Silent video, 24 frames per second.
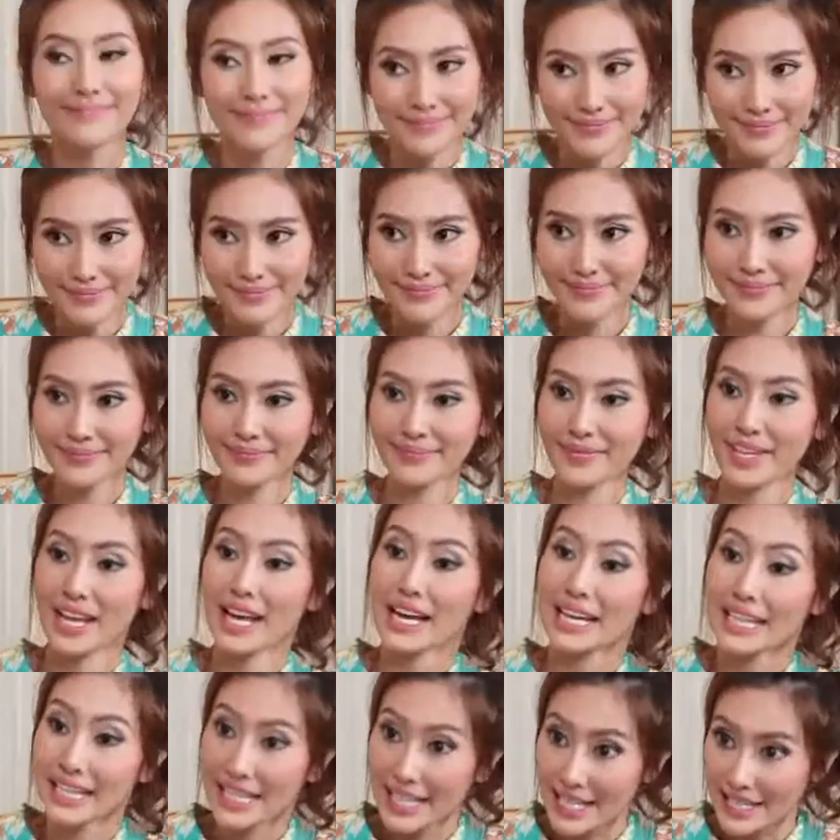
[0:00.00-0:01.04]
อืม
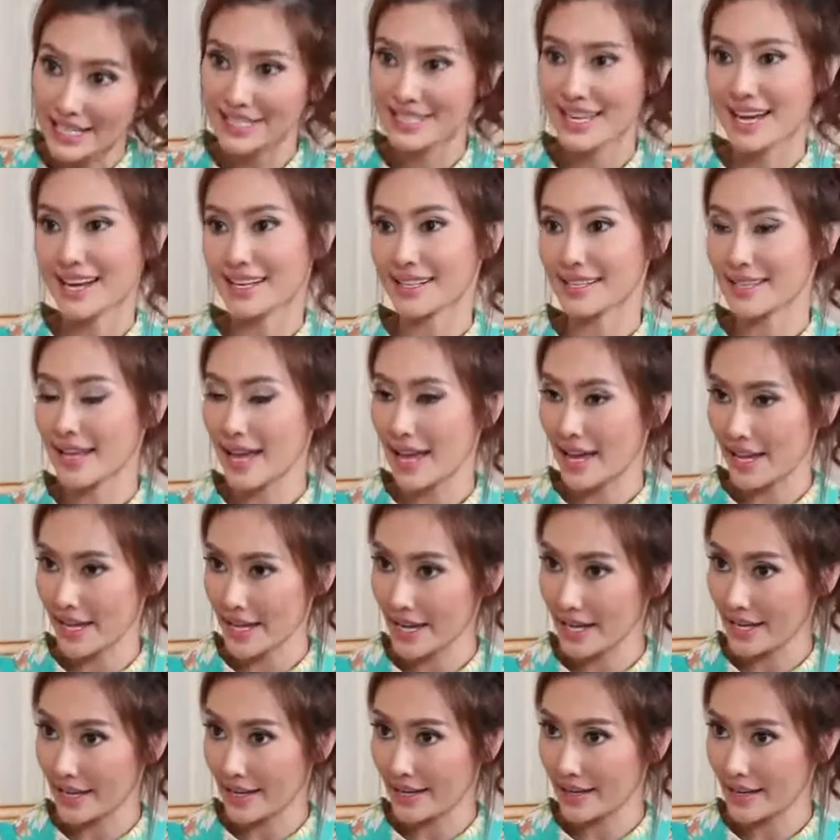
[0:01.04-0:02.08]
เกิดจากสาเห
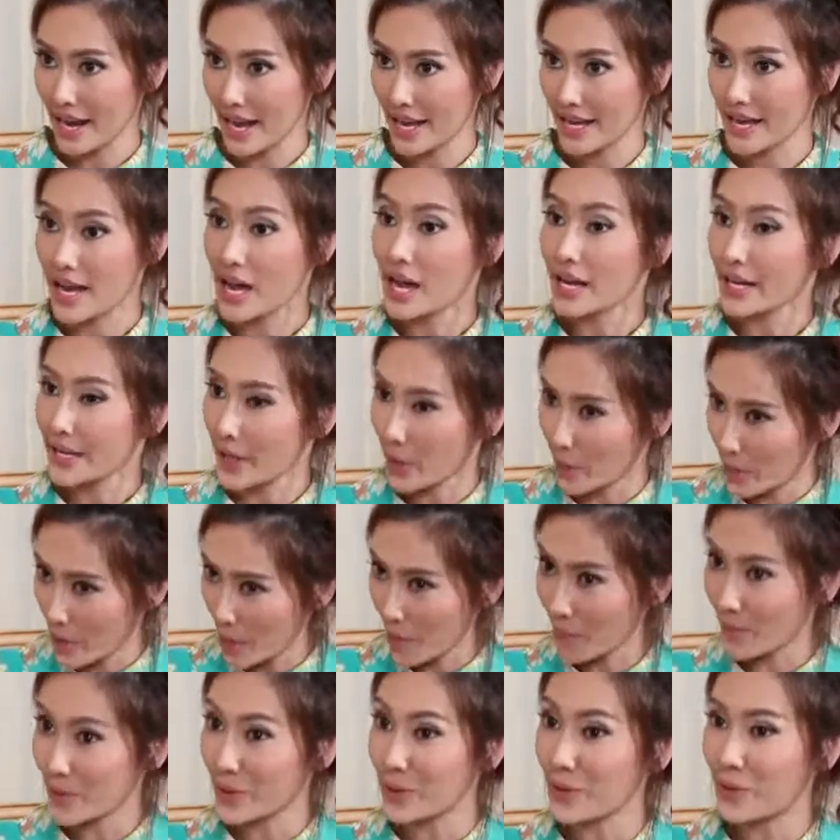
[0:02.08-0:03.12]
ตุอะไร เดี๋ยวเรา
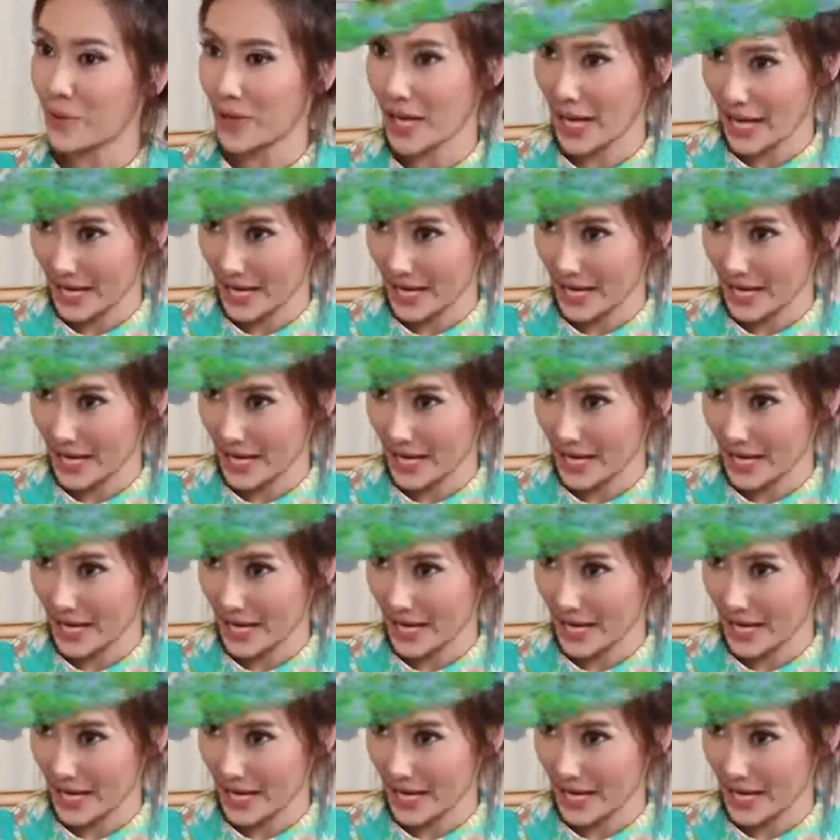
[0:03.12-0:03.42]
ไปดูกั